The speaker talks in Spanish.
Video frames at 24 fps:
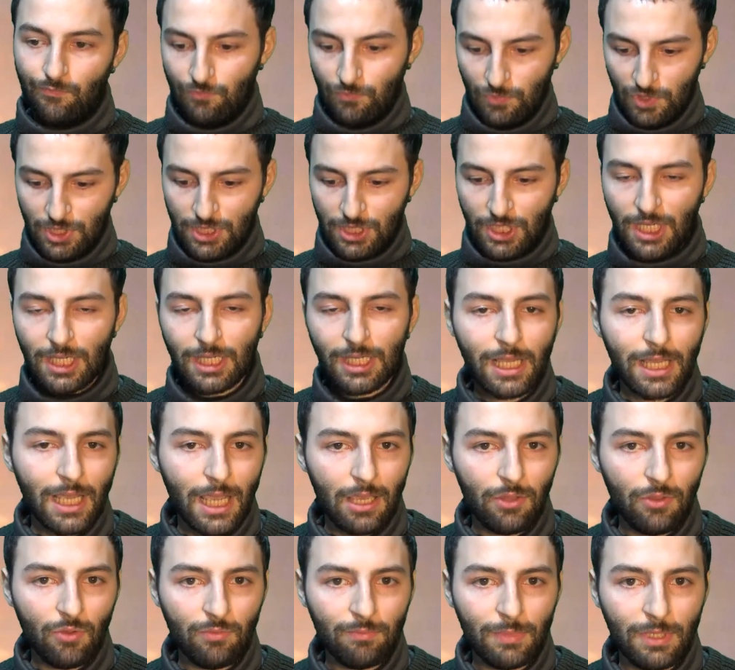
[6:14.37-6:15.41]
Sí que ha
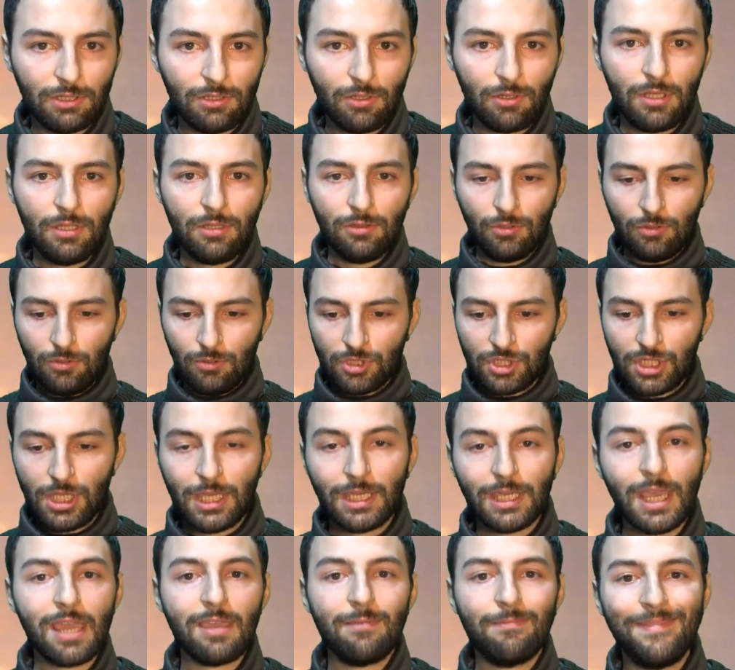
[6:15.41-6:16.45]
caído un meteorito, sí
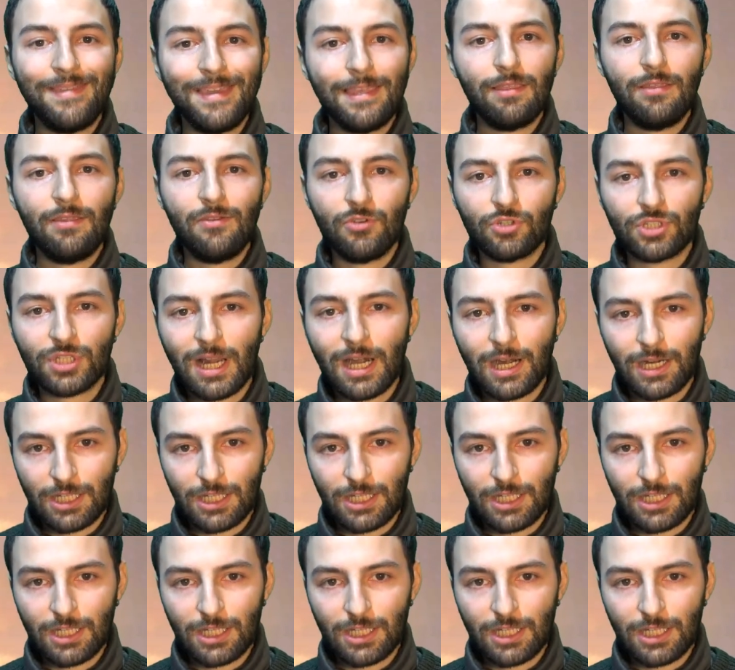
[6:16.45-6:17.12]
que hay vídeos al